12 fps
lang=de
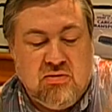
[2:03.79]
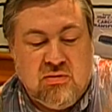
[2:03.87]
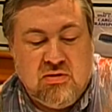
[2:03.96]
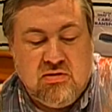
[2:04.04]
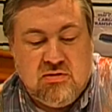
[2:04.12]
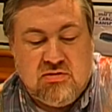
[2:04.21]

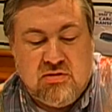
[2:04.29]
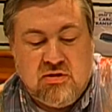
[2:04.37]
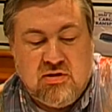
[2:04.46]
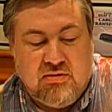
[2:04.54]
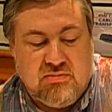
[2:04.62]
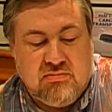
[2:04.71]
Und
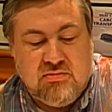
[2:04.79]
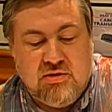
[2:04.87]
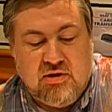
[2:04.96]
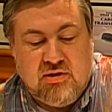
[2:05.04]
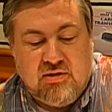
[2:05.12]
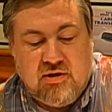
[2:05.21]
äh,
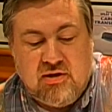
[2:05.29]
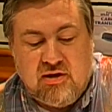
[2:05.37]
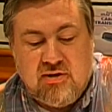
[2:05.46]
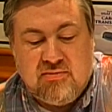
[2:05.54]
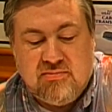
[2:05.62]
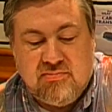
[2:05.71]

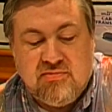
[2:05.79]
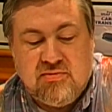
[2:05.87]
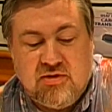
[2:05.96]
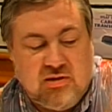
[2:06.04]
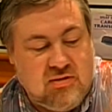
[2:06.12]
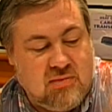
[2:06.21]
naja,
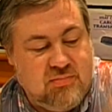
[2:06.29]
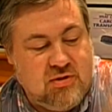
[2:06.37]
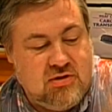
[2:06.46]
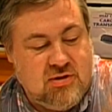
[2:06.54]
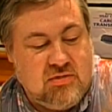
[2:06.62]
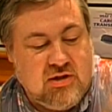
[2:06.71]
dann bin
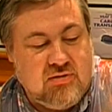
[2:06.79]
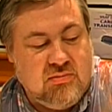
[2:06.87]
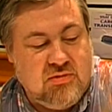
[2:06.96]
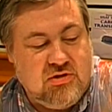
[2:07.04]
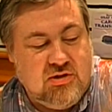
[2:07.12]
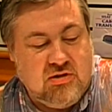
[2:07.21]
ich eben halt
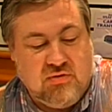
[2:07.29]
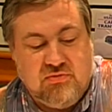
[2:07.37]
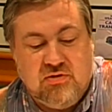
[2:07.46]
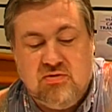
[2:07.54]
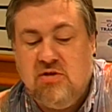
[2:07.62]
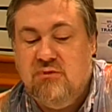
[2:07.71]
umgestiegen auf
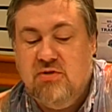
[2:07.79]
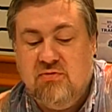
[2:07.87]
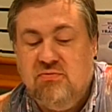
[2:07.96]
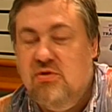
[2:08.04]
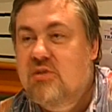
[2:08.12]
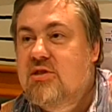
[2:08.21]
die
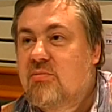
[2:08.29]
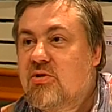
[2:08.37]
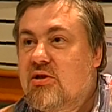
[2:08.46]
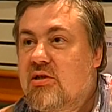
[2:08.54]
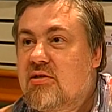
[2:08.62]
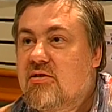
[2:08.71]
144er
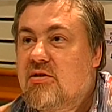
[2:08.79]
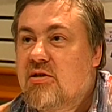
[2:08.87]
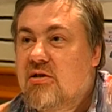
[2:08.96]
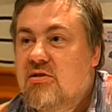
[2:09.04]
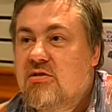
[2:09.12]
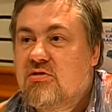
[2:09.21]
Modelle.
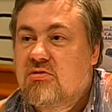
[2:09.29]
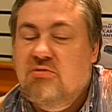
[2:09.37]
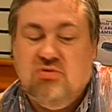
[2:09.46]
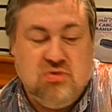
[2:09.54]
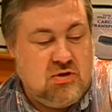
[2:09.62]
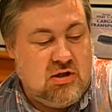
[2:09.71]
Die
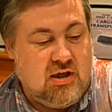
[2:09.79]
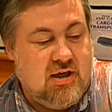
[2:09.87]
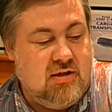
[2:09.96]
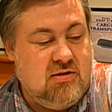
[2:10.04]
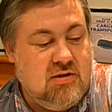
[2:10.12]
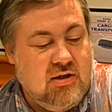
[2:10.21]
sind schön
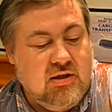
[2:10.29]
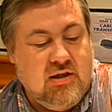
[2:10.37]
klein.